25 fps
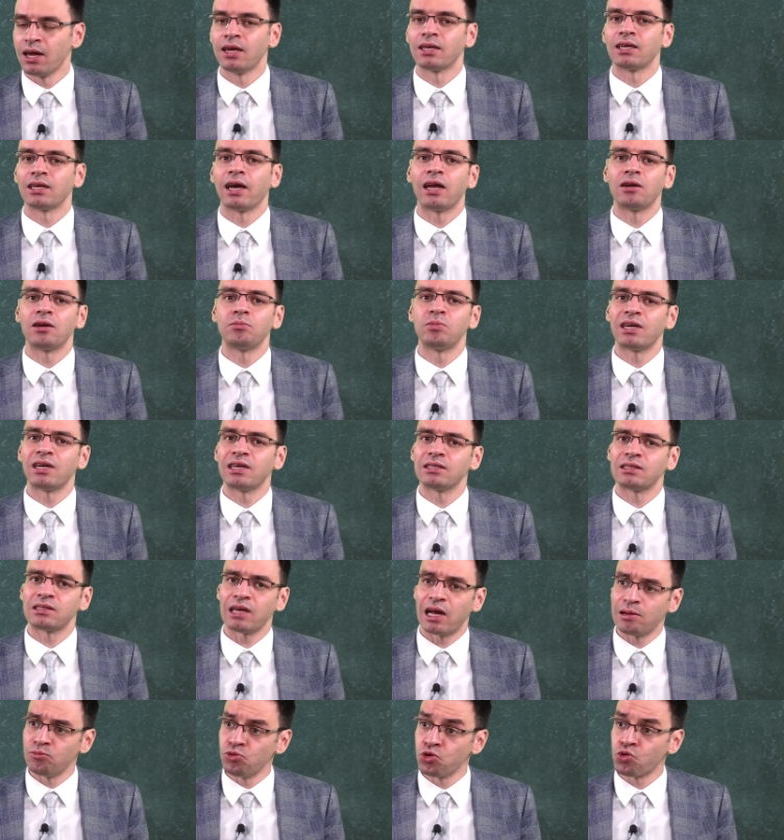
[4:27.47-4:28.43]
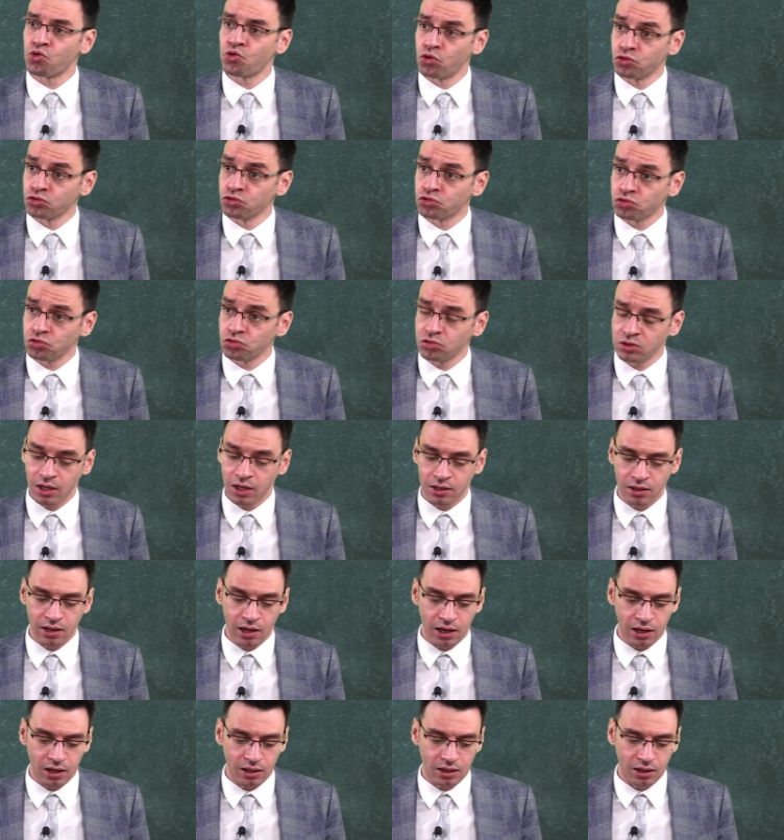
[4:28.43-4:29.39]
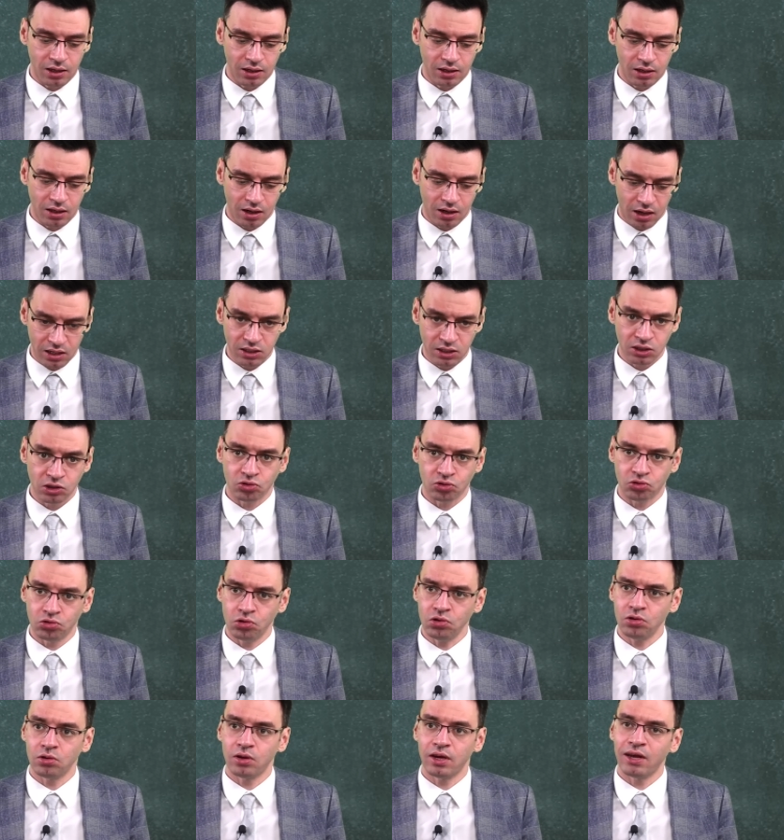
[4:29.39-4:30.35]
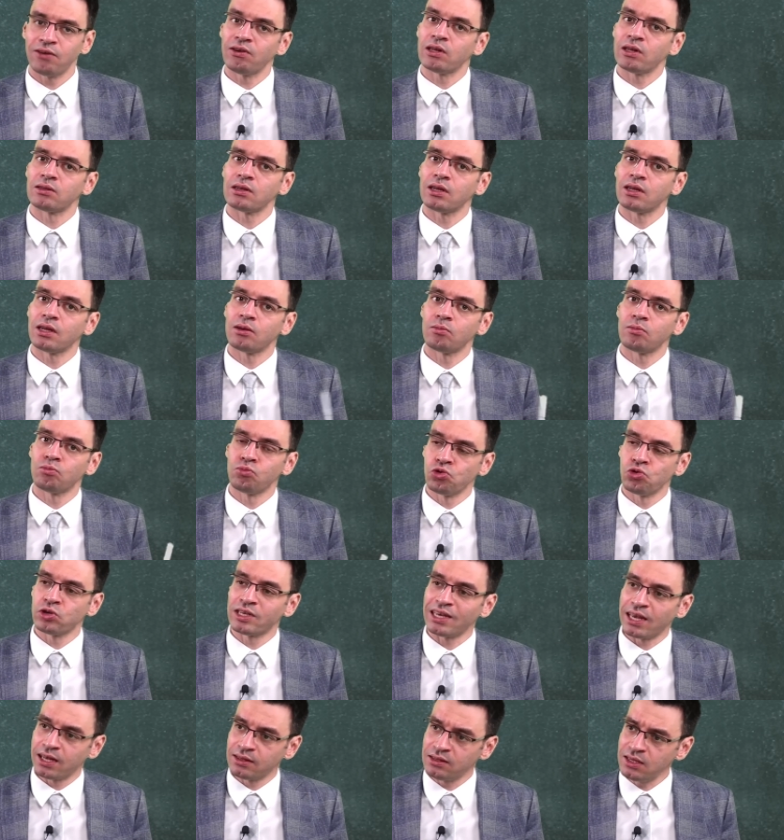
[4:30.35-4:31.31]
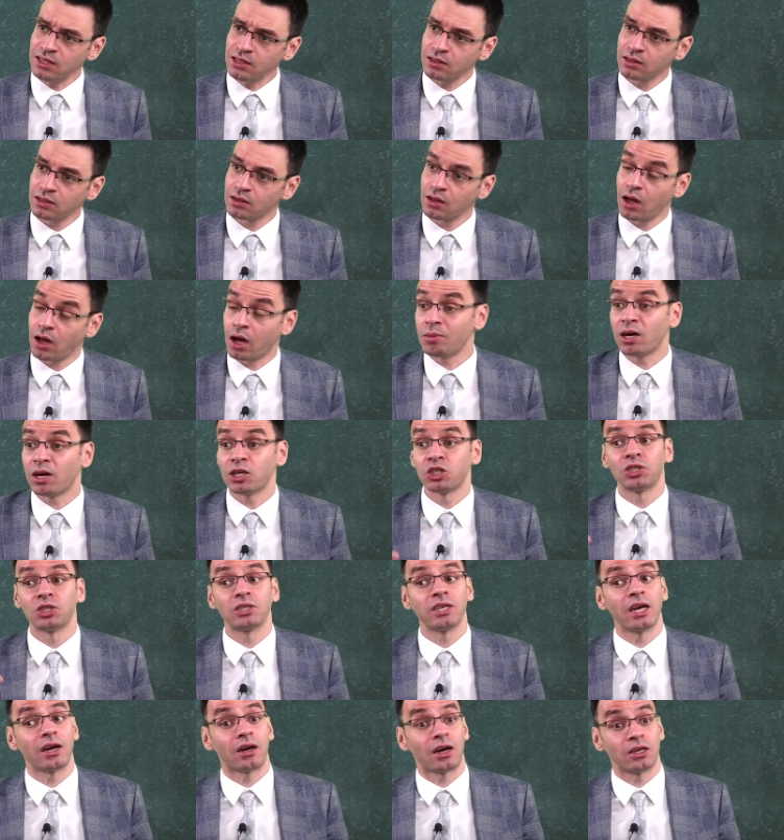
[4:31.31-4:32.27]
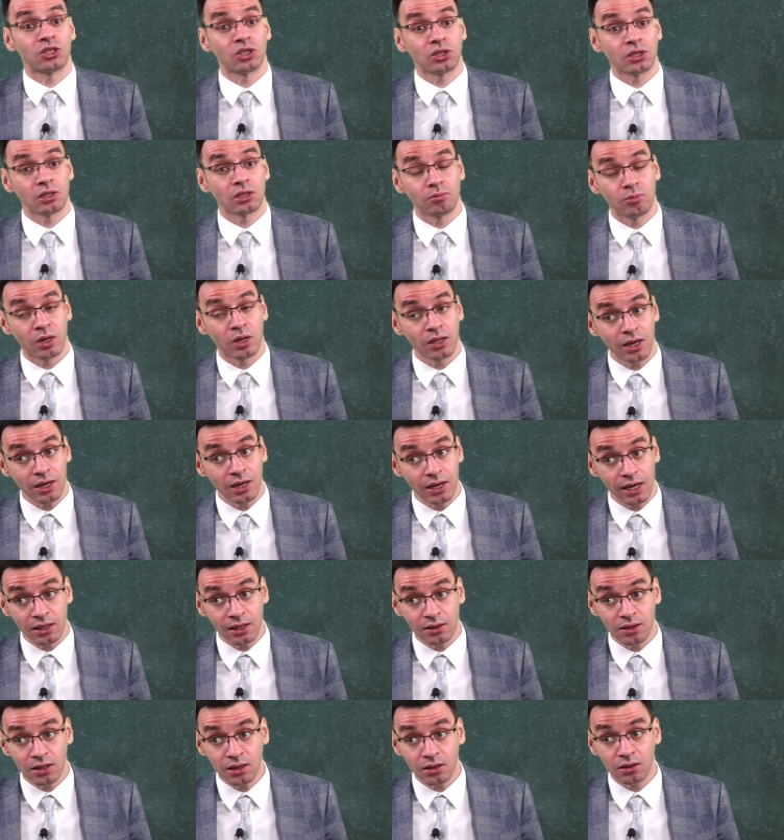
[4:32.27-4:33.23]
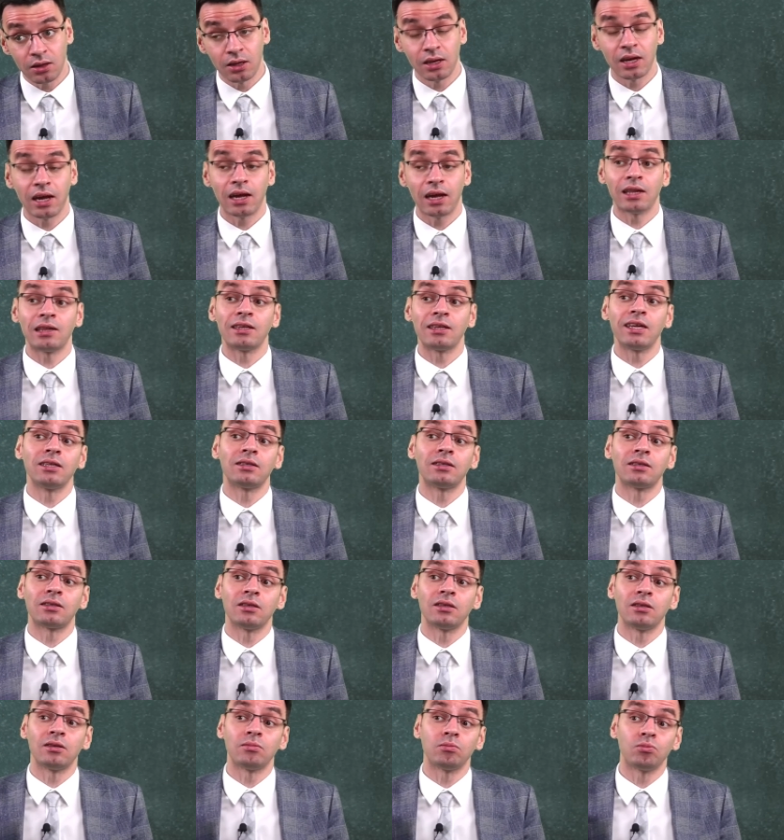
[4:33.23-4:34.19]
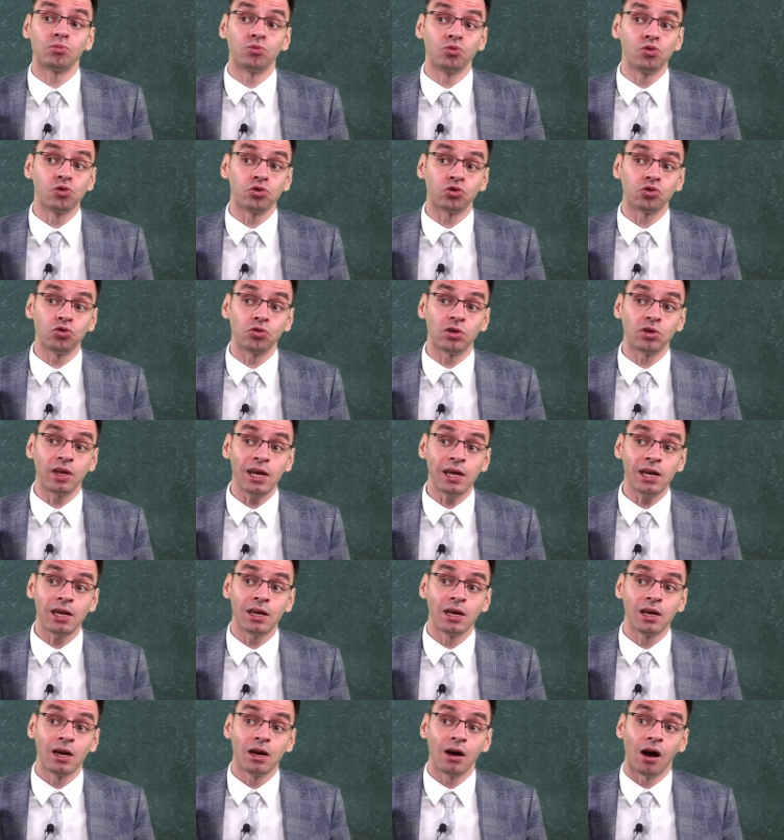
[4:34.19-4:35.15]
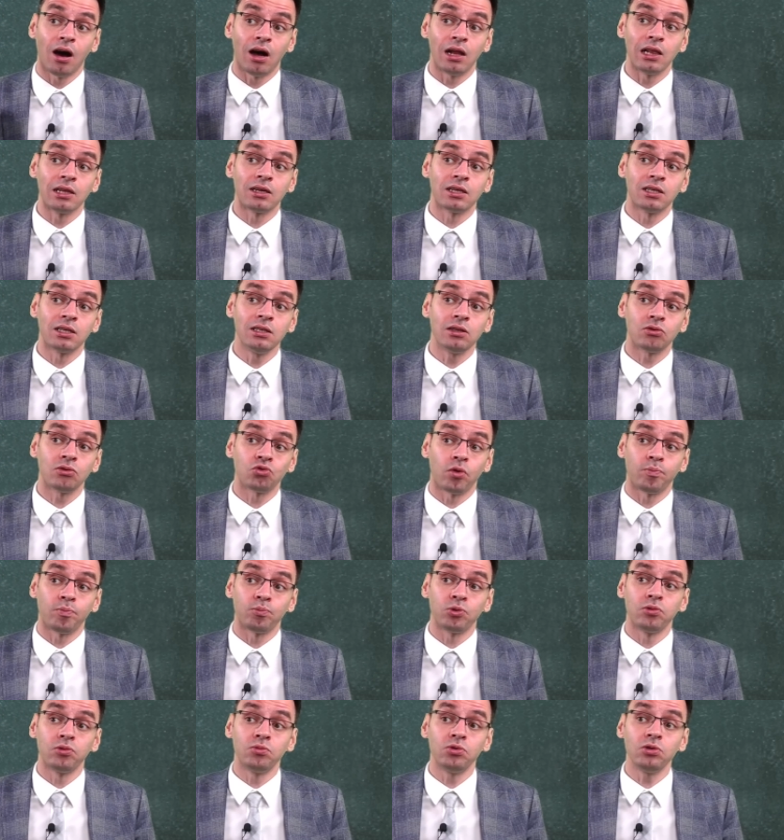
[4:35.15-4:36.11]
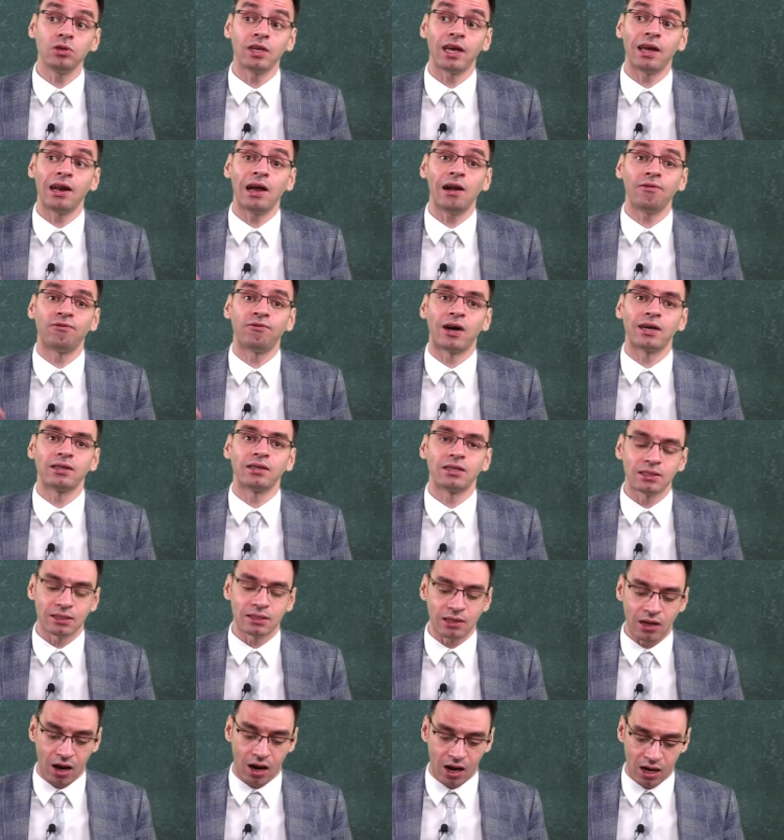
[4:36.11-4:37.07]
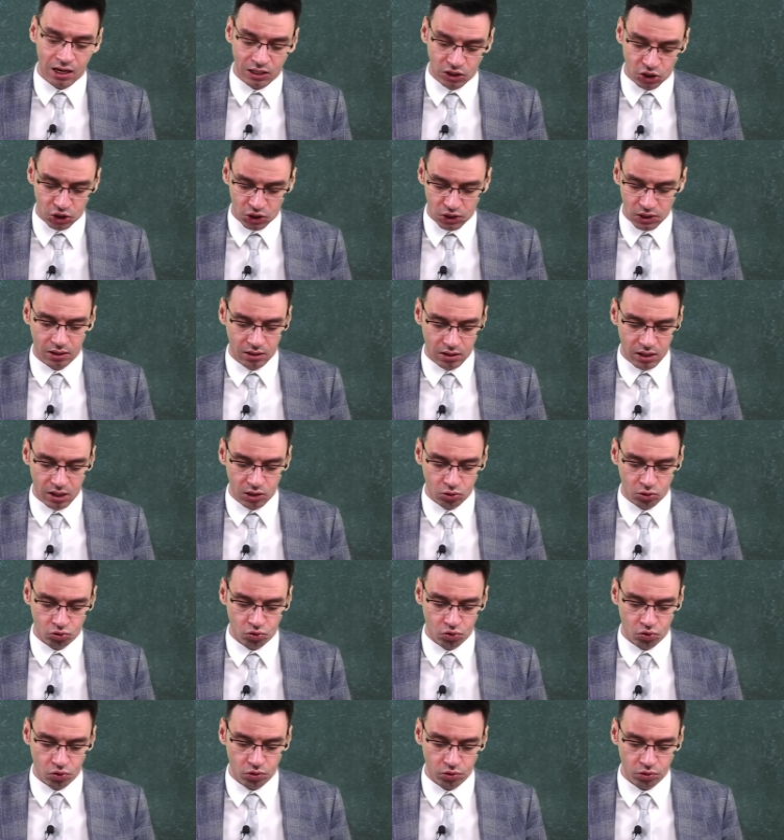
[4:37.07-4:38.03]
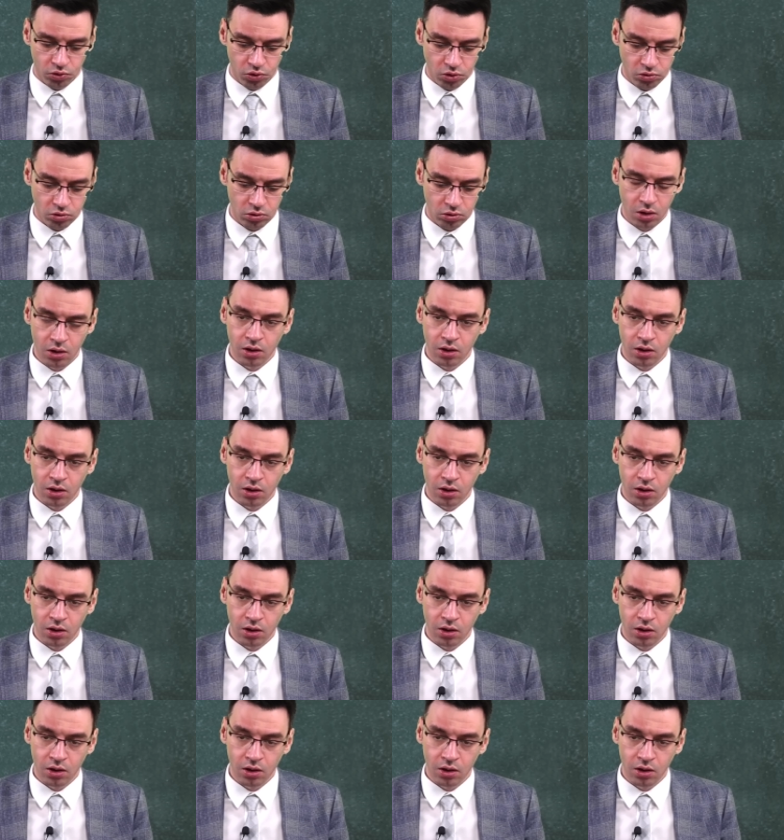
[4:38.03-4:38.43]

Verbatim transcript: Yani bireysel mülk konusunda da Aristo evet mülk edin ama aşırıya kaçmadan edin. Elde ettiğin mülkün de halkın, toplumun genel faydasına aç diye söylüyor.